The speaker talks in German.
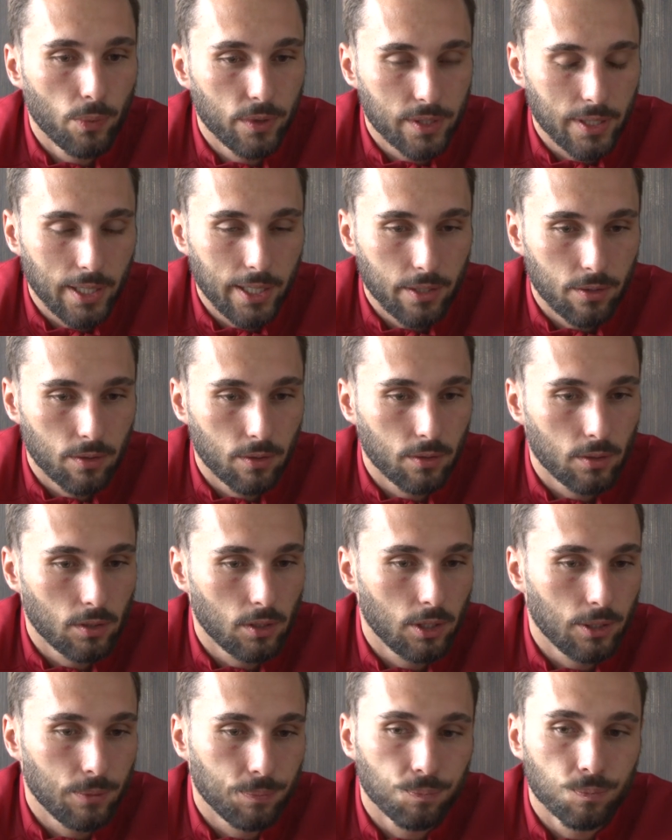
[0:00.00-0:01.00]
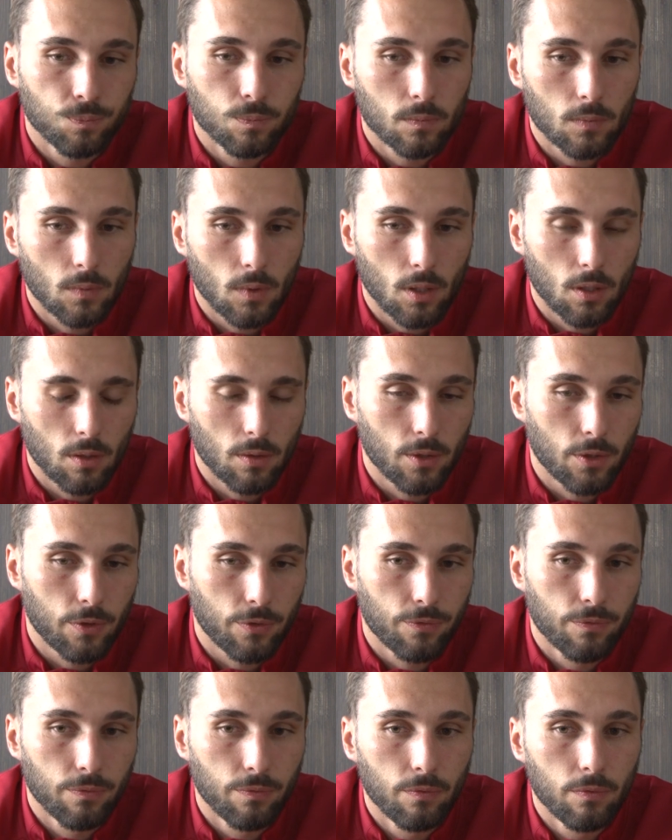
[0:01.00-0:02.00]
bezeichnen. Ähm,
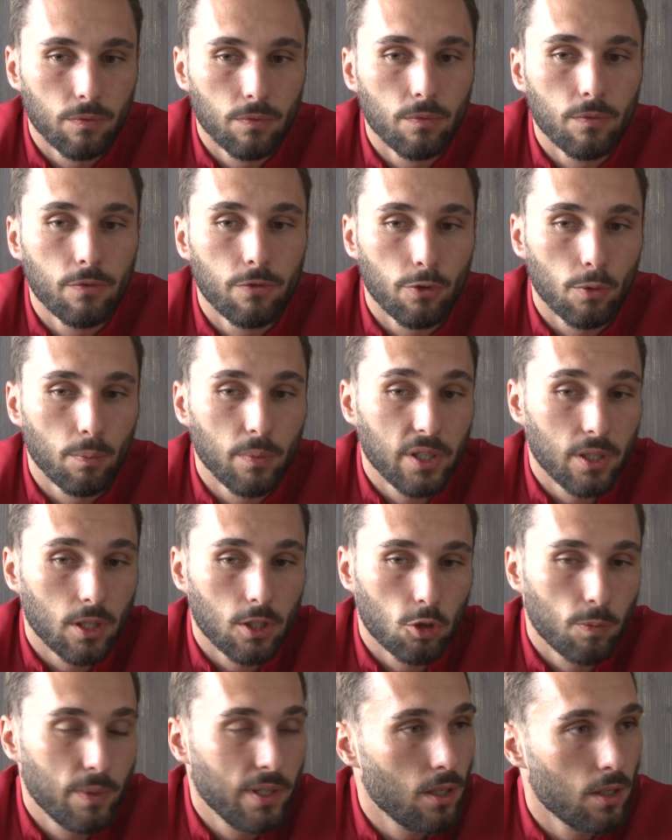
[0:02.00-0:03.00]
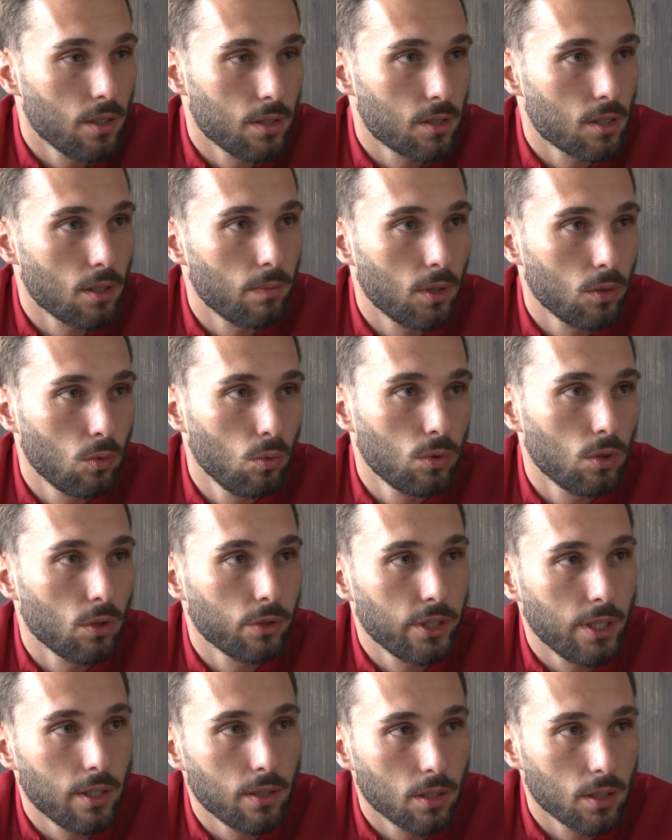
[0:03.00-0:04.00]
ich, für mich als Spieler ist es aber gut, auch
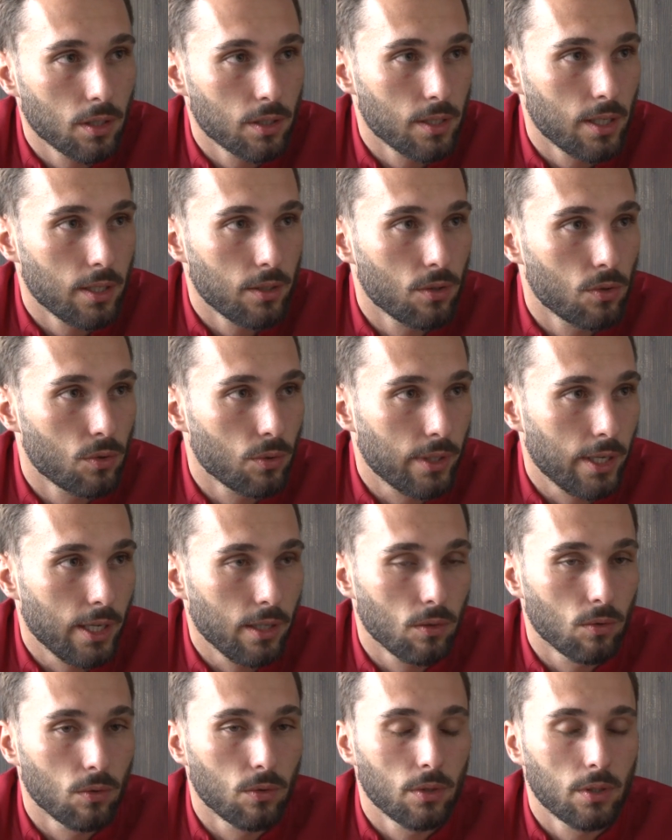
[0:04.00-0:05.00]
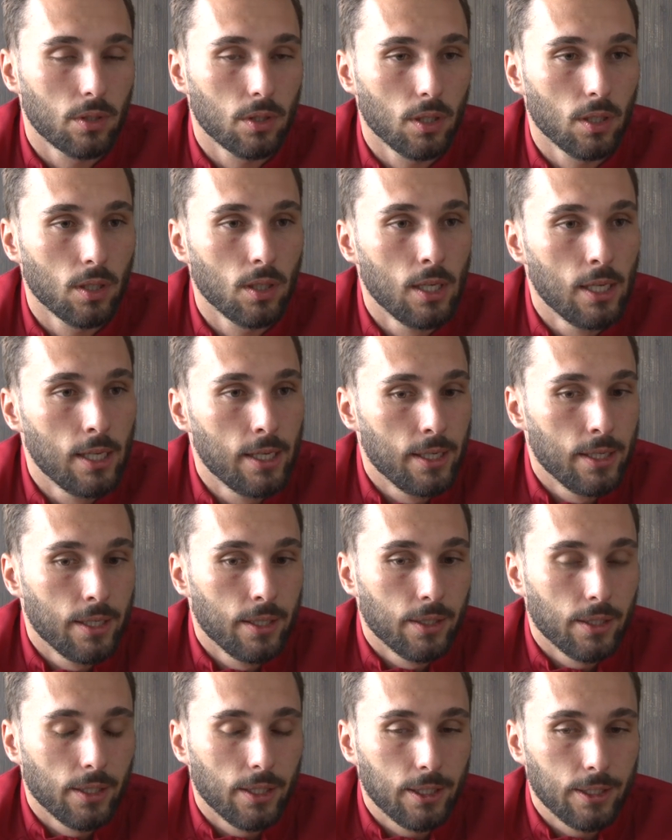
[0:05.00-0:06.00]
die andere Seite zu kennen und äh,
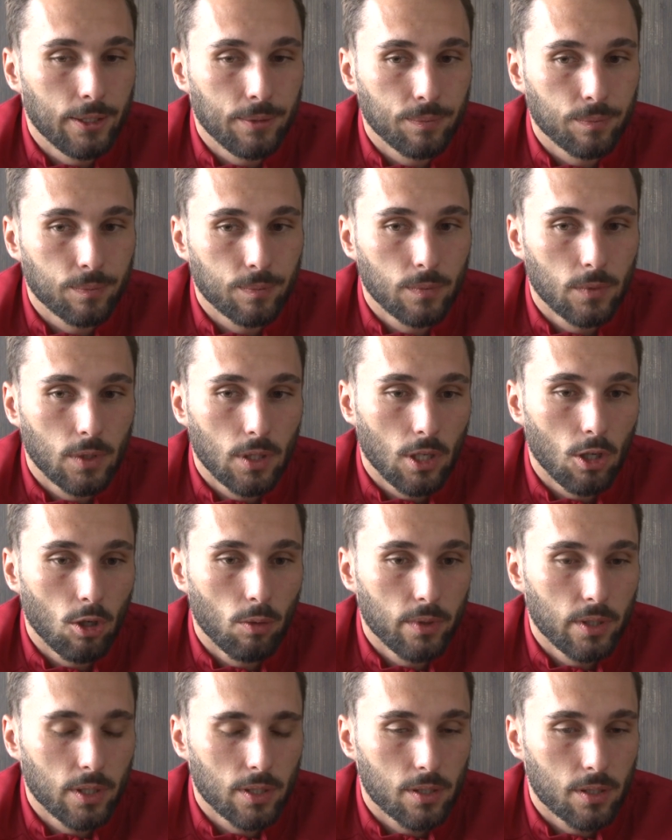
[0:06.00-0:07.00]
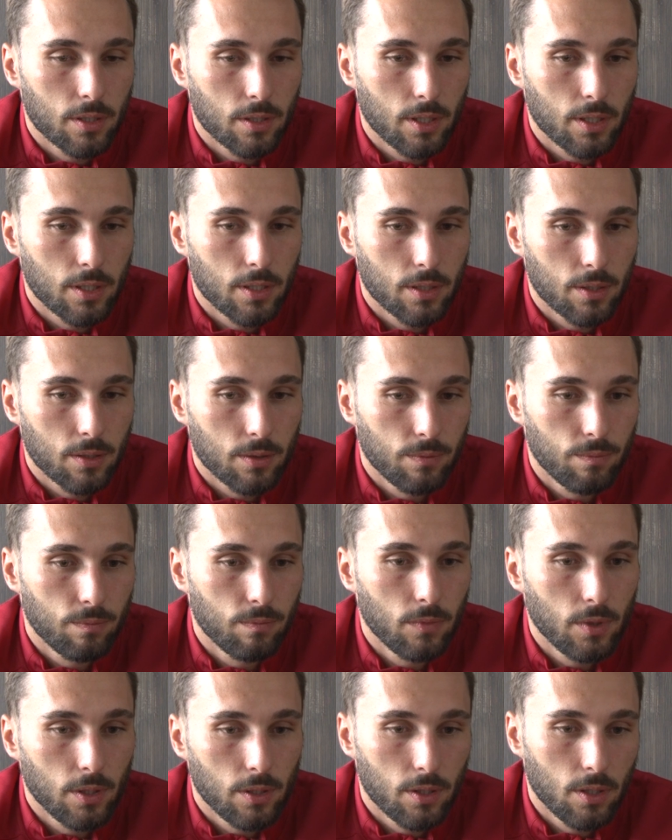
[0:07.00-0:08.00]
ähm, glaube, dass, dass
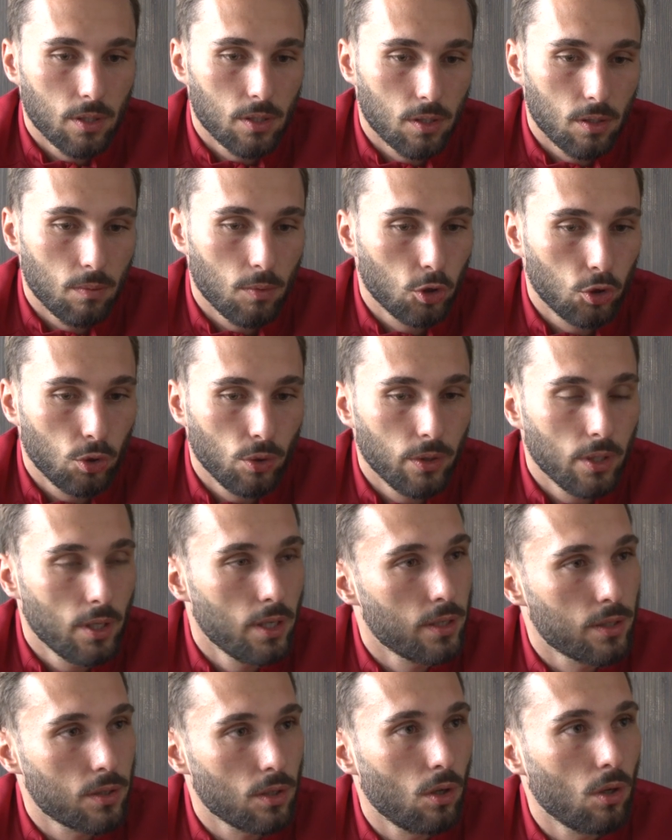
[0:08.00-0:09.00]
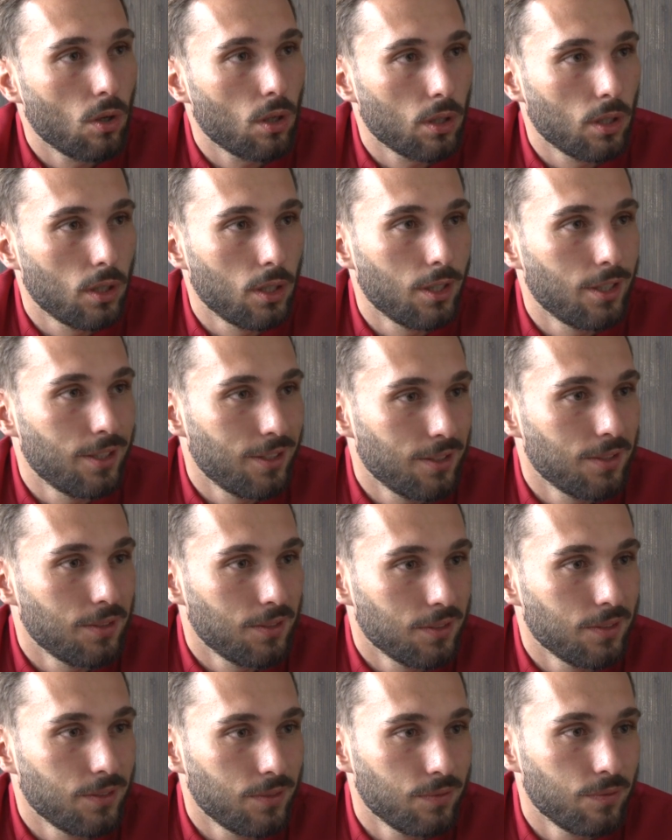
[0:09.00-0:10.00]
es jetzt aber schöner ist, auch äh,
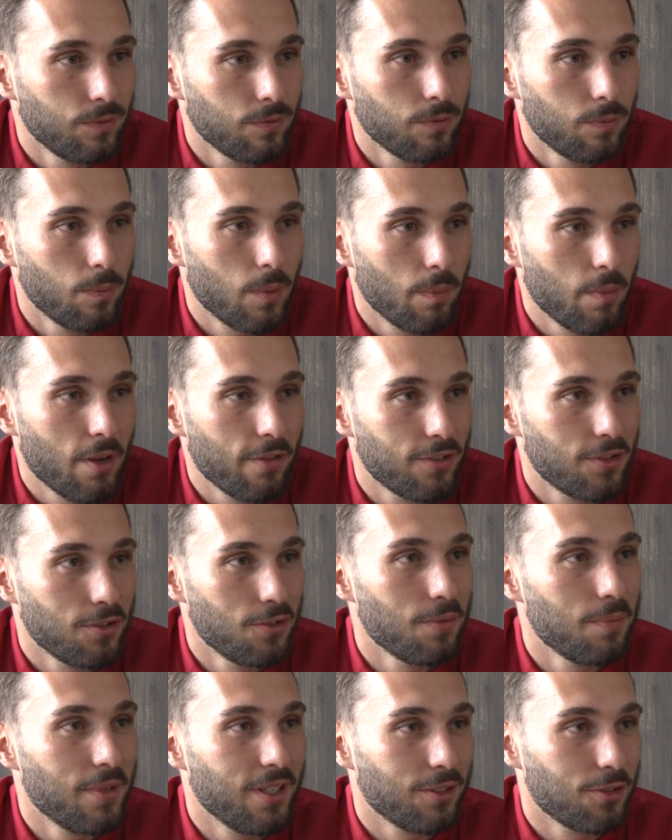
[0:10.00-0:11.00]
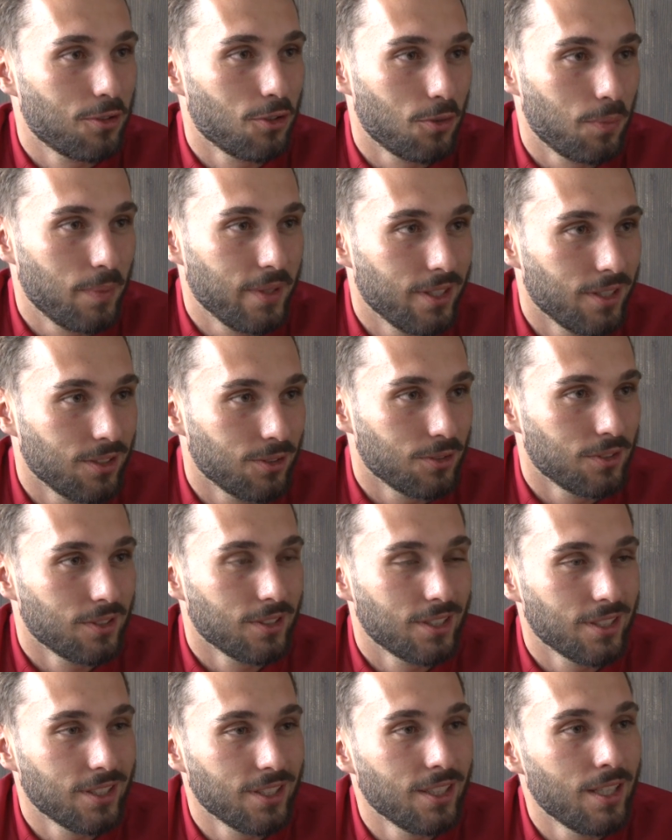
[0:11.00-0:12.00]
beim FC Nürnberg zu spielen
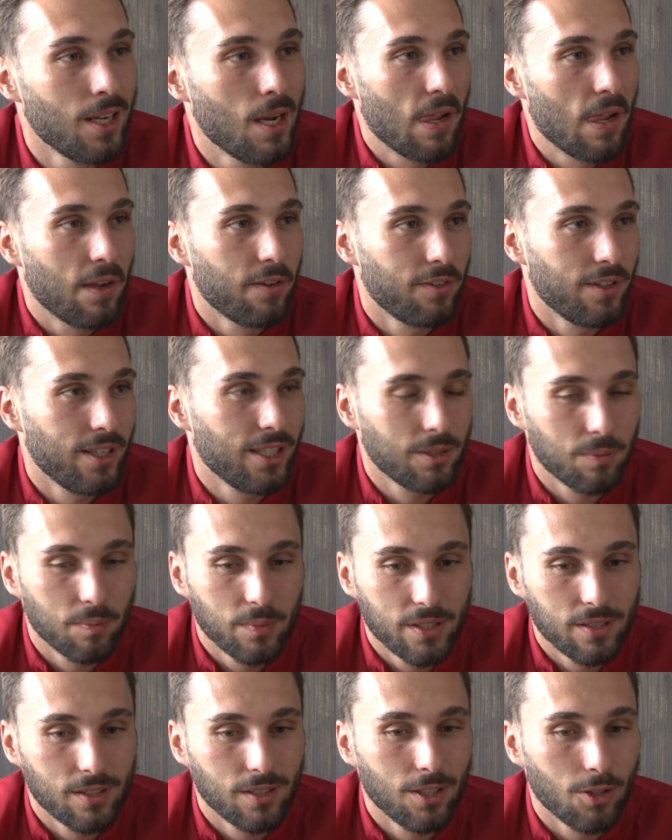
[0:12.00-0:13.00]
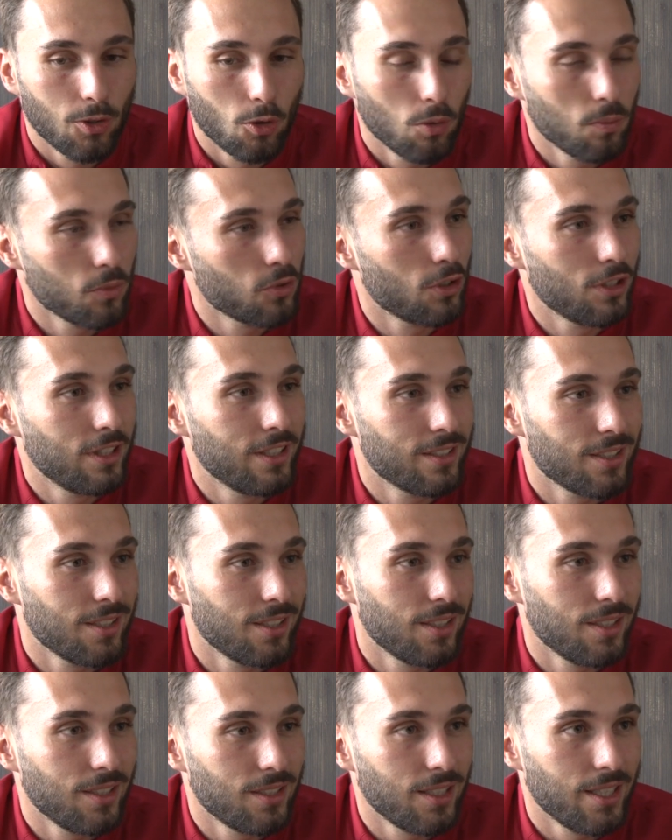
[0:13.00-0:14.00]
und äh, vielleicht ein bisschen nach oben zu
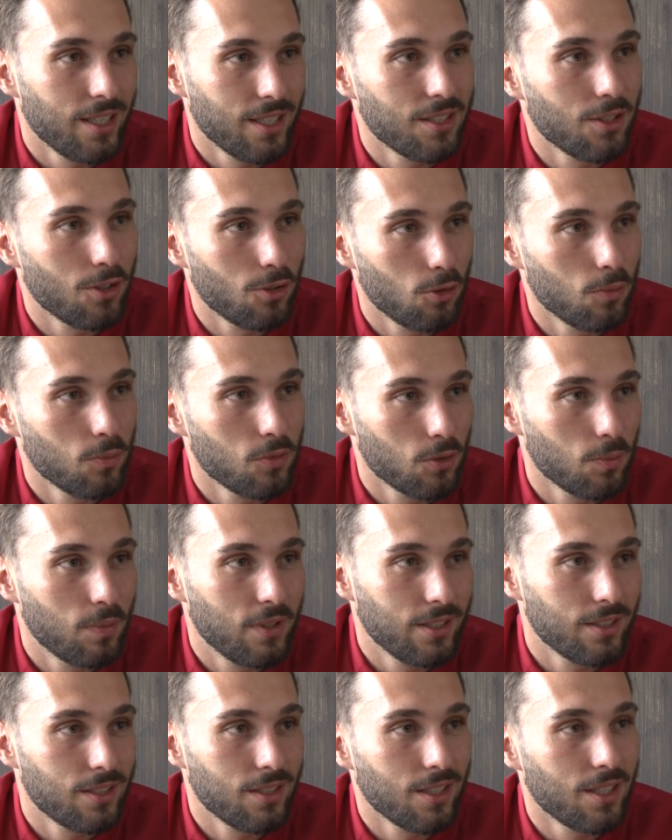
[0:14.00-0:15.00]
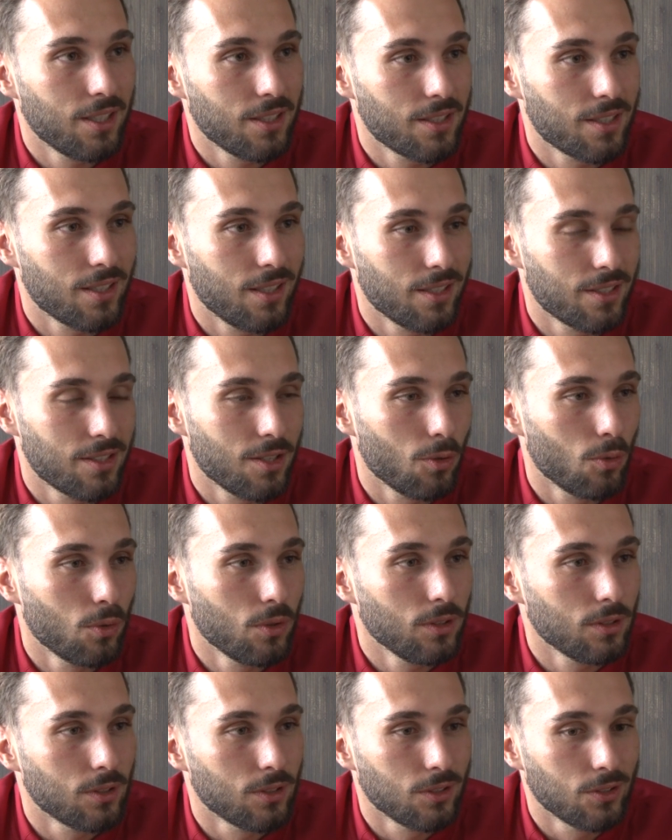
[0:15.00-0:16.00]
linseln, eher nach oben zu blinzeln als, als nach
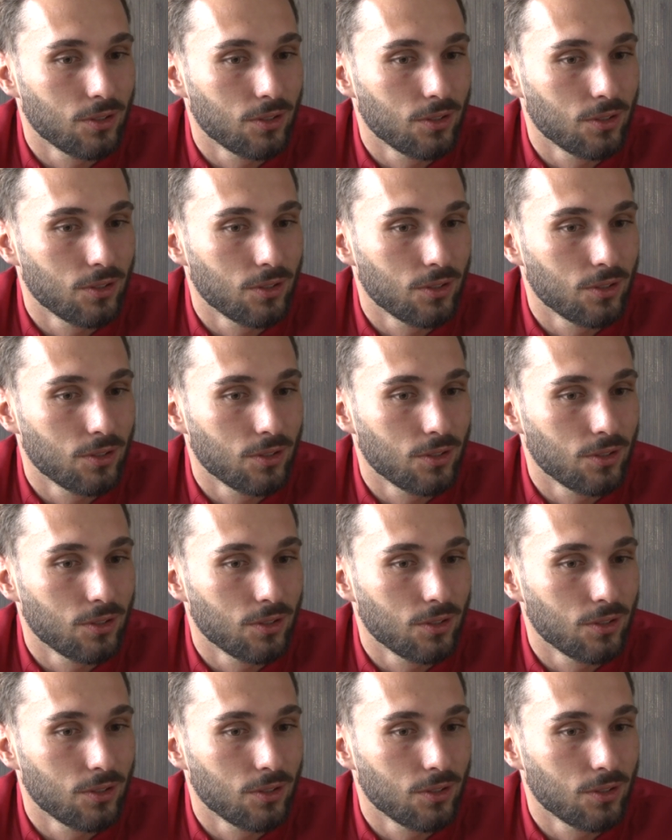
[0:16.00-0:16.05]
unten.